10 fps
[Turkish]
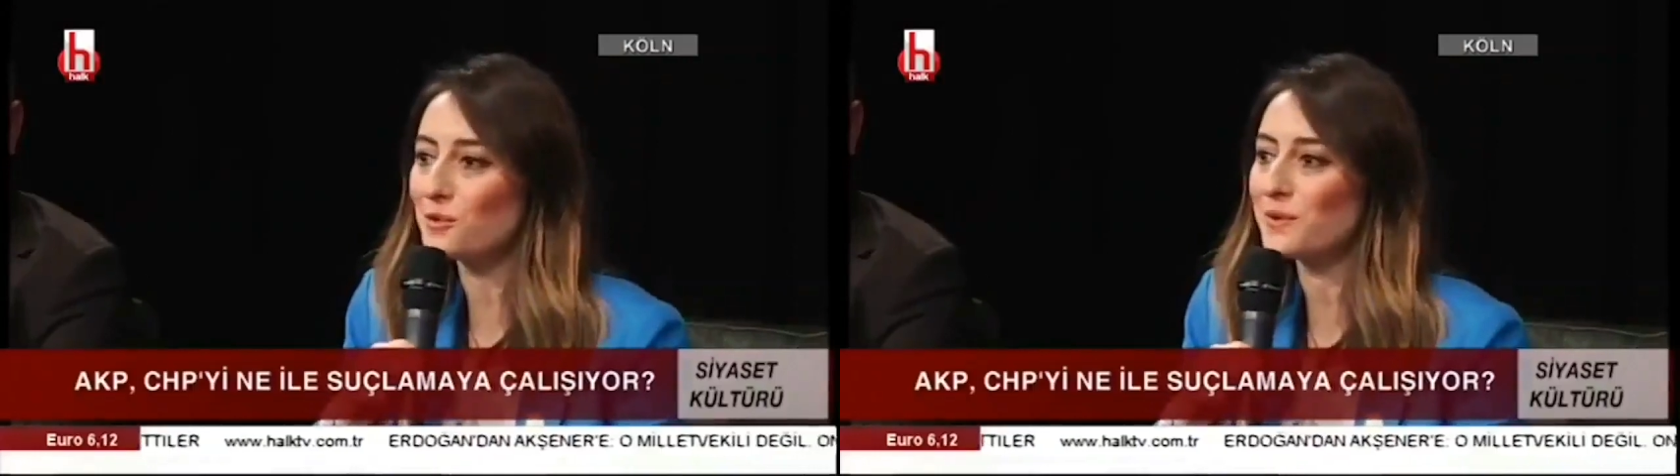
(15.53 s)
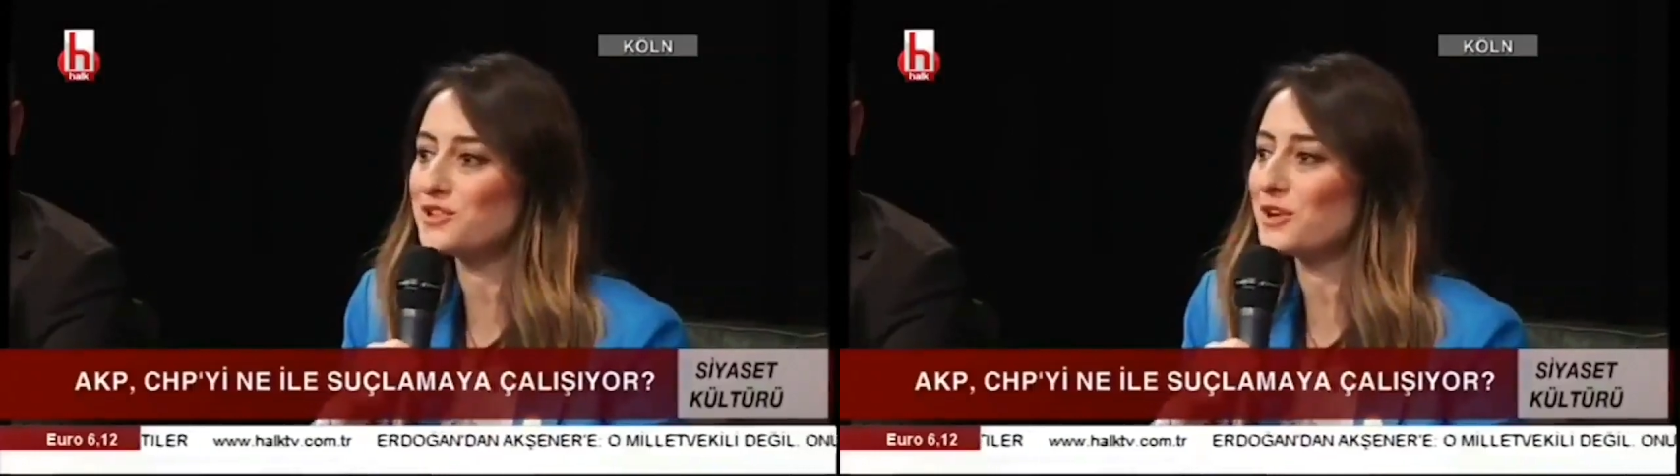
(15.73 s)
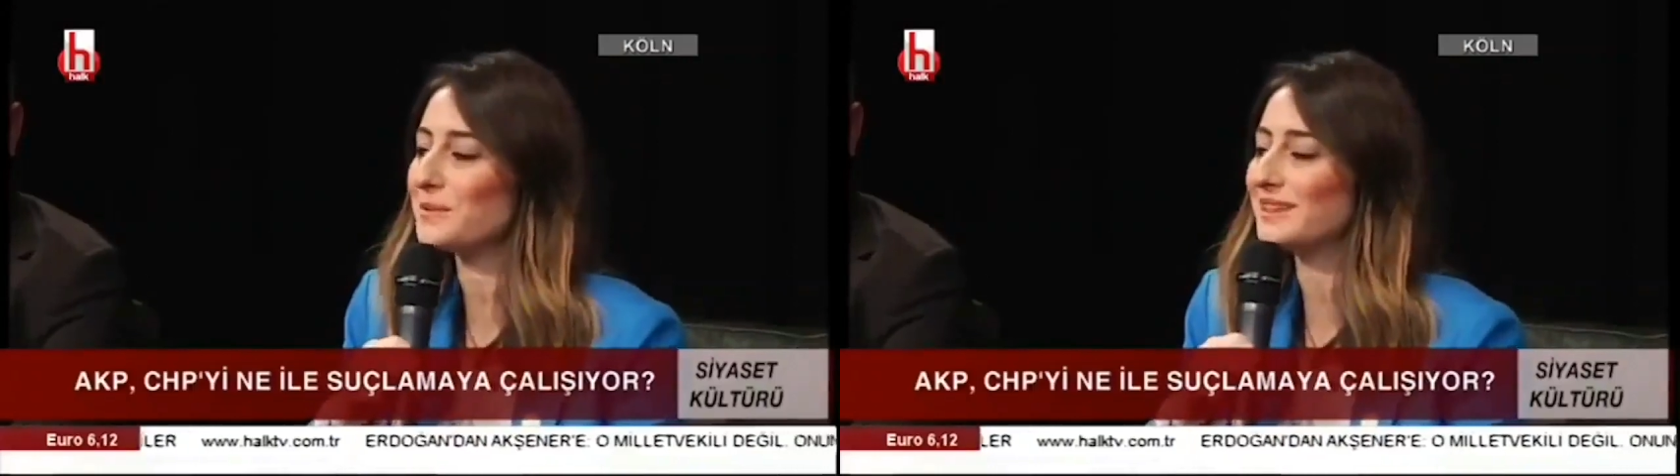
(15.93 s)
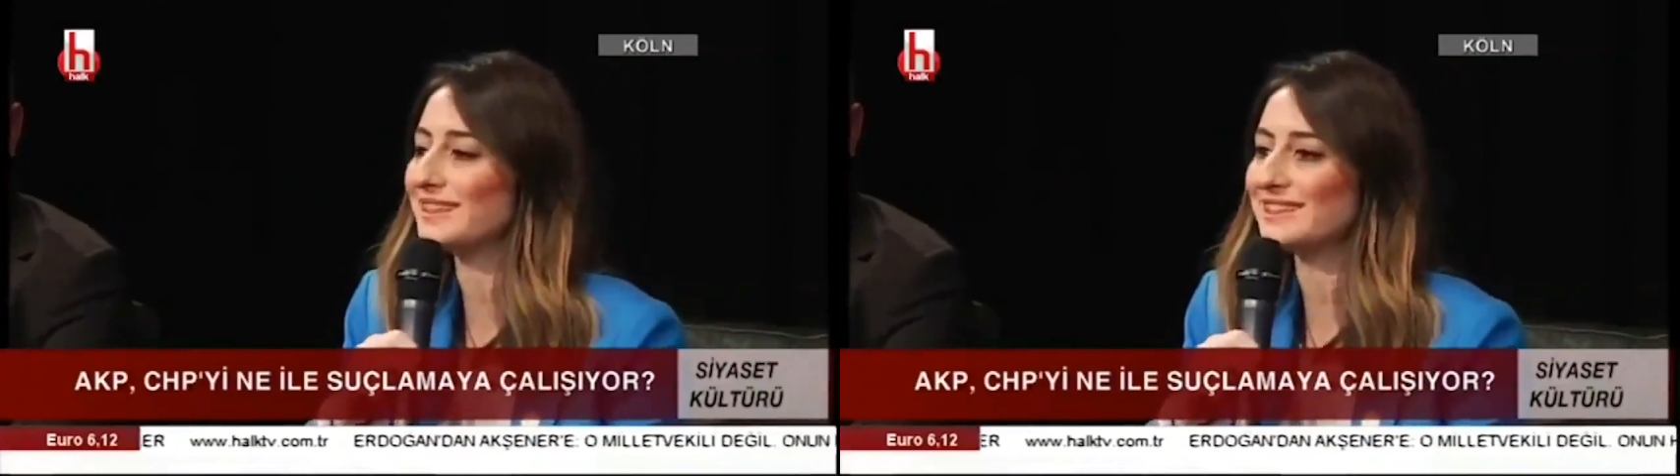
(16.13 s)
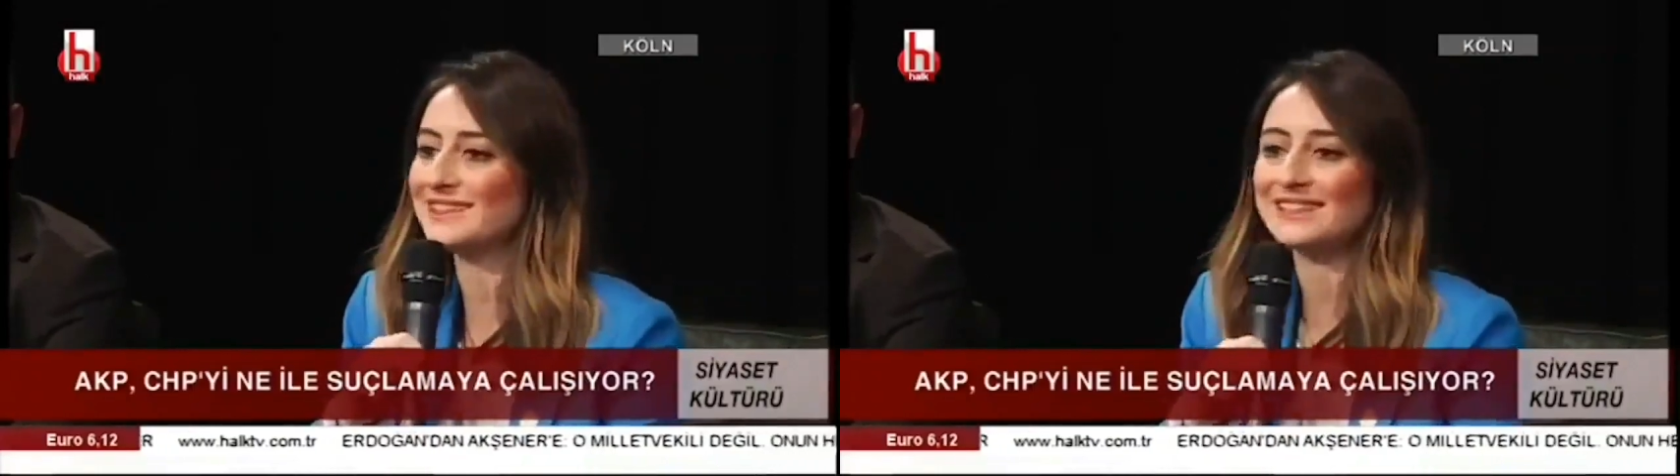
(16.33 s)
sokma
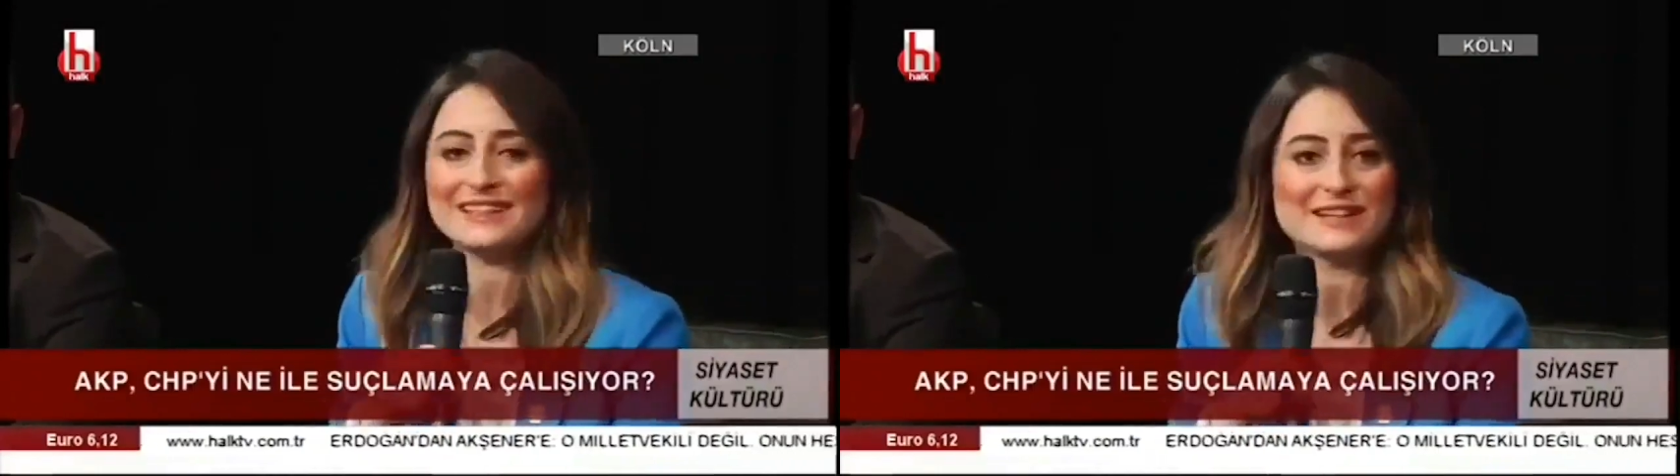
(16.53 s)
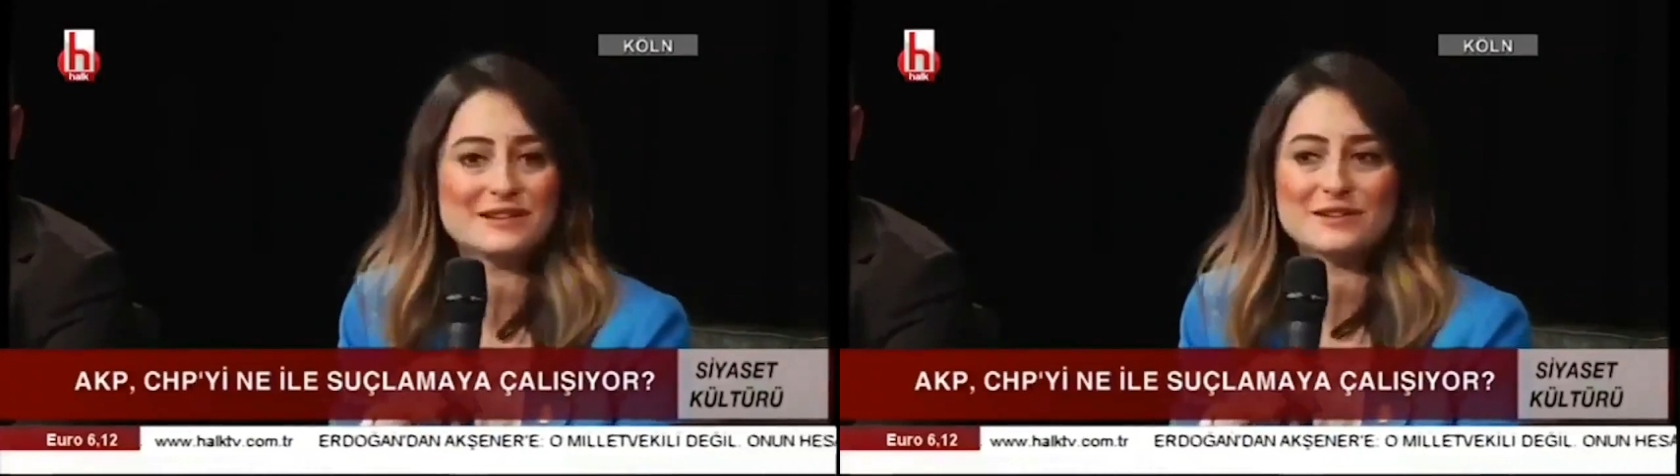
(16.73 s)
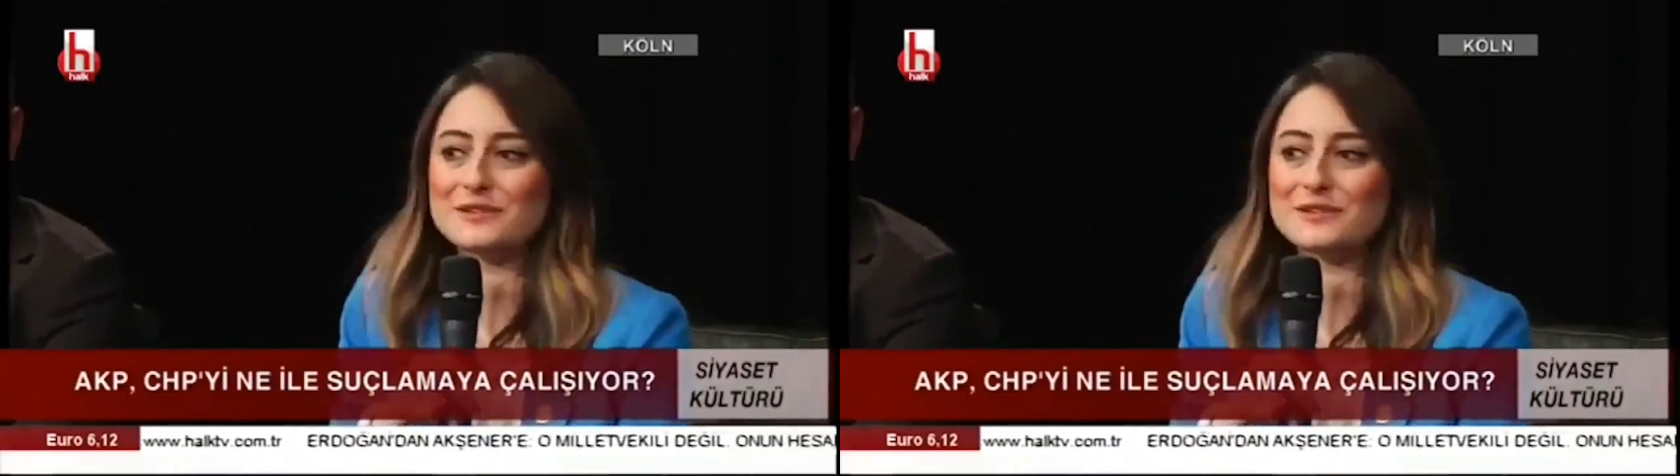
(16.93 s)
çabaları.